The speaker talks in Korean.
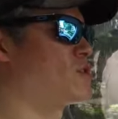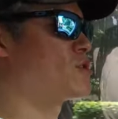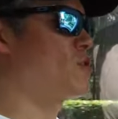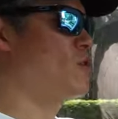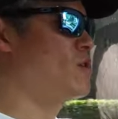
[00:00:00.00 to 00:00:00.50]

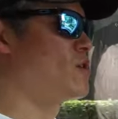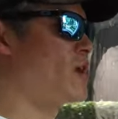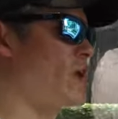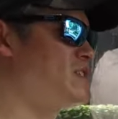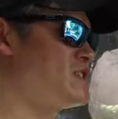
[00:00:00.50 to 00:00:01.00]
그리고
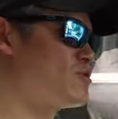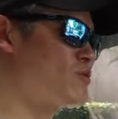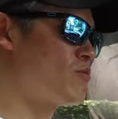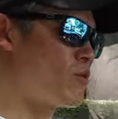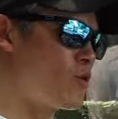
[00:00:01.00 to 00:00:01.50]

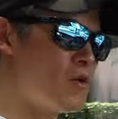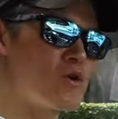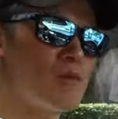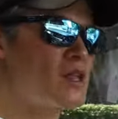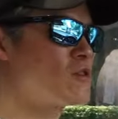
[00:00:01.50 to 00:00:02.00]
엔진도 뭐
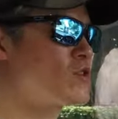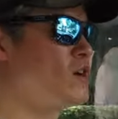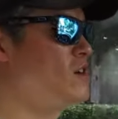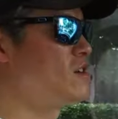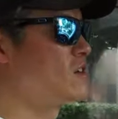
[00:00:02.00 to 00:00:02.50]

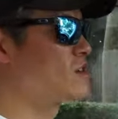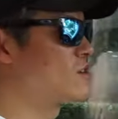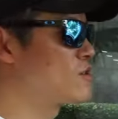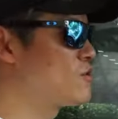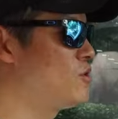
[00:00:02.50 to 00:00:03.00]
고만고만하고요.
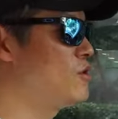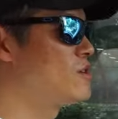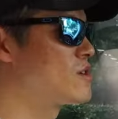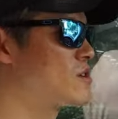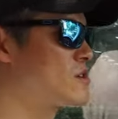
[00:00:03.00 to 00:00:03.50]
그리고